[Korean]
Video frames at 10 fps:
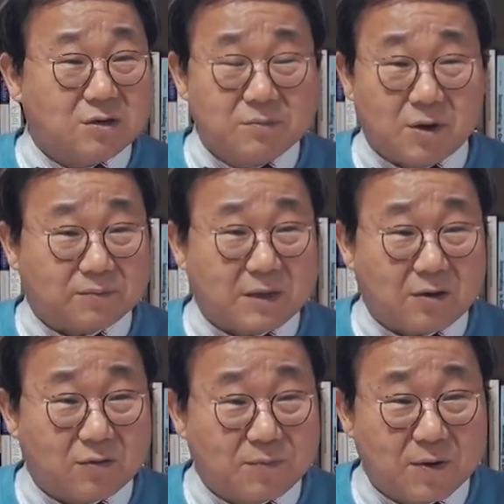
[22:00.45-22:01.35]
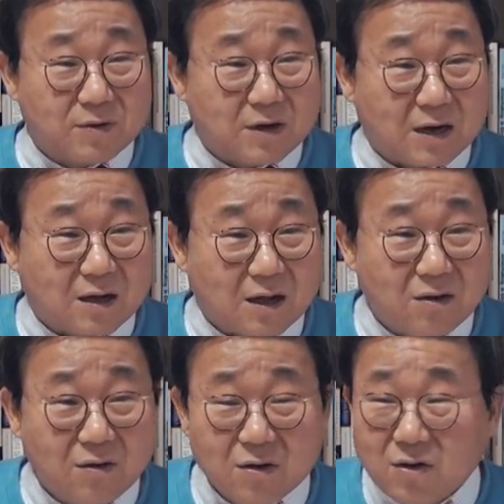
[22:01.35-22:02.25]
경험이 없다고 표현을
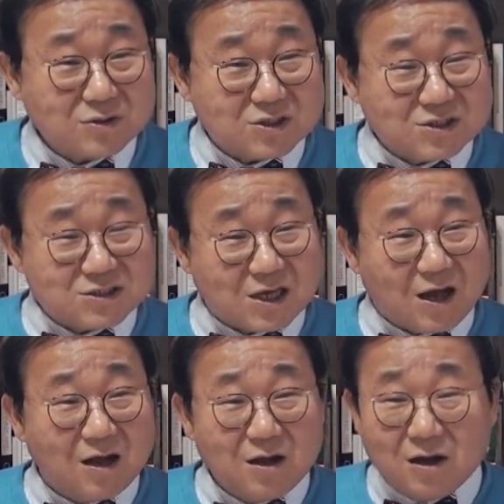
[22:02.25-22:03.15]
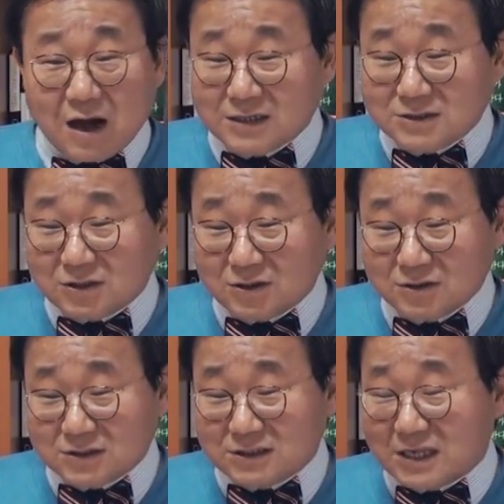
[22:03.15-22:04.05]
할까요? 어, 이거 진짜
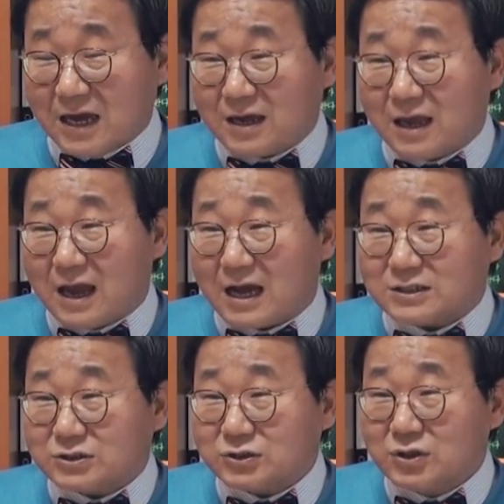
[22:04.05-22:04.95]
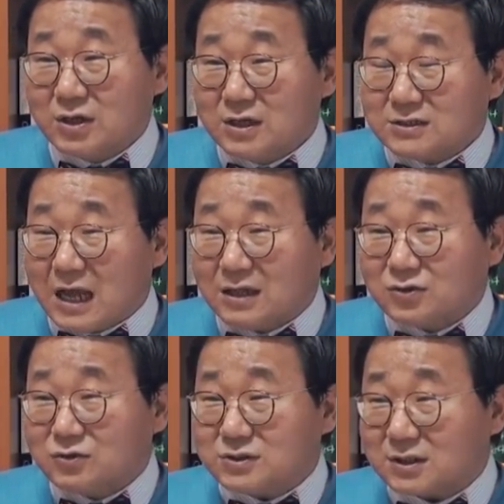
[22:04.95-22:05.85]
안희정 지사의 아주
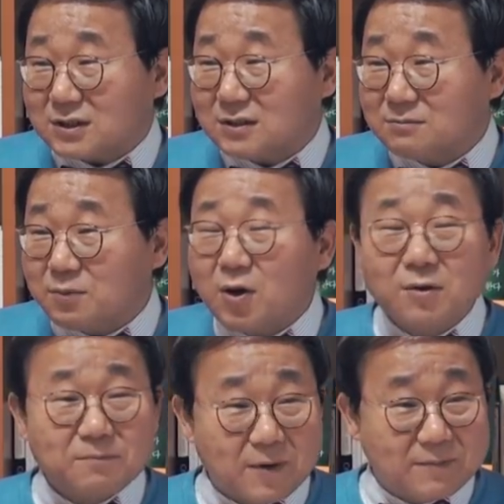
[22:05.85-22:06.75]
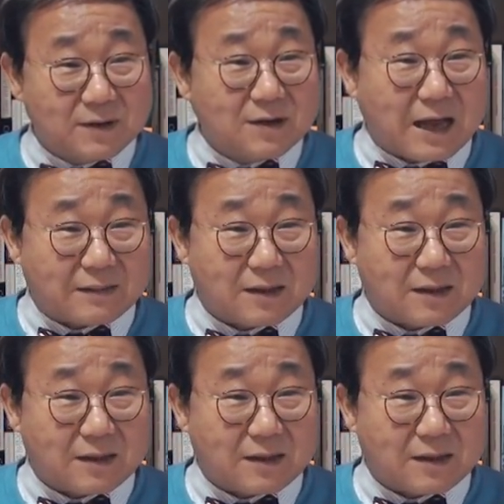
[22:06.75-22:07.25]
상투적인 표현법인 것